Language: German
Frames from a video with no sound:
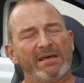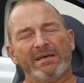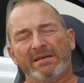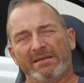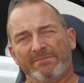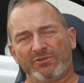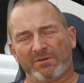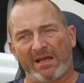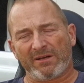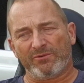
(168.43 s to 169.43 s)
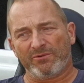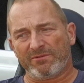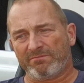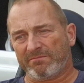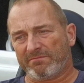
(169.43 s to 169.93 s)
Ähm, so ein
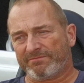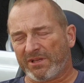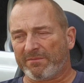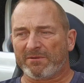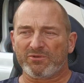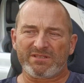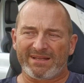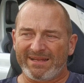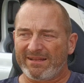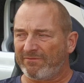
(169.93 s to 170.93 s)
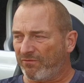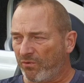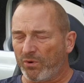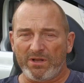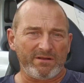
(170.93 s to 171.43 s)
Akku, ja, man muss ihn rechnen,
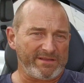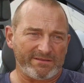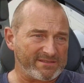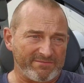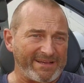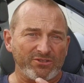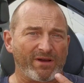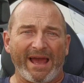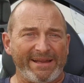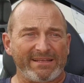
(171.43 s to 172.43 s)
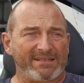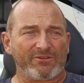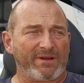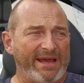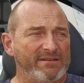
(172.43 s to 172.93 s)
wohl, es weiß noch keiner, es hat
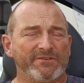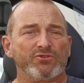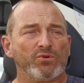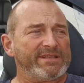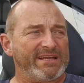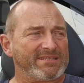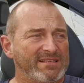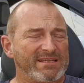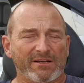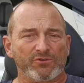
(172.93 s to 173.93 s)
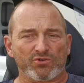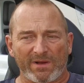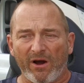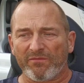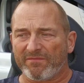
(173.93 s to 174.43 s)
noch keiner versucht, einen Ersatzakku zu
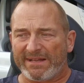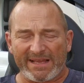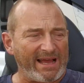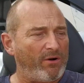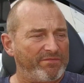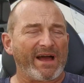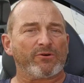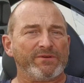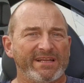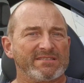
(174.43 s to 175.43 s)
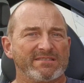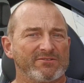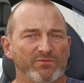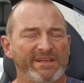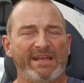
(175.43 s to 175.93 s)
kaufen, weil der Kaufakku jetzt
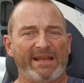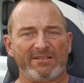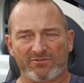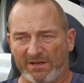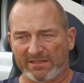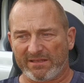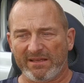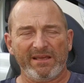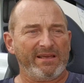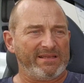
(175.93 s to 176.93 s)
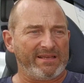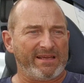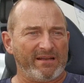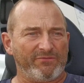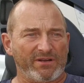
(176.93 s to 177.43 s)
zu wenig Leistung hatte. Ich
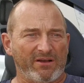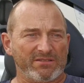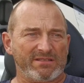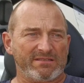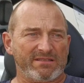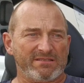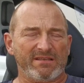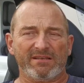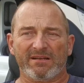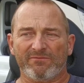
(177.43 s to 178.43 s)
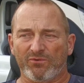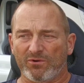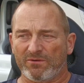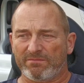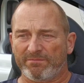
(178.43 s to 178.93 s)
gehe davon aus, dass er sich
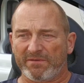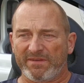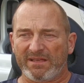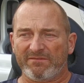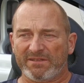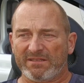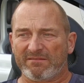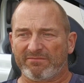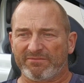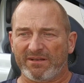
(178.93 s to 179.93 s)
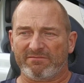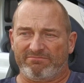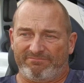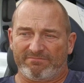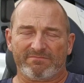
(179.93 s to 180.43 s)
irgendwo bewegen wird, ja,
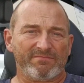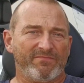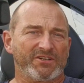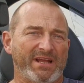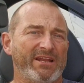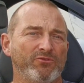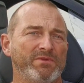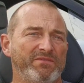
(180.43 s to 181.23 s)
wahrscheinlich um die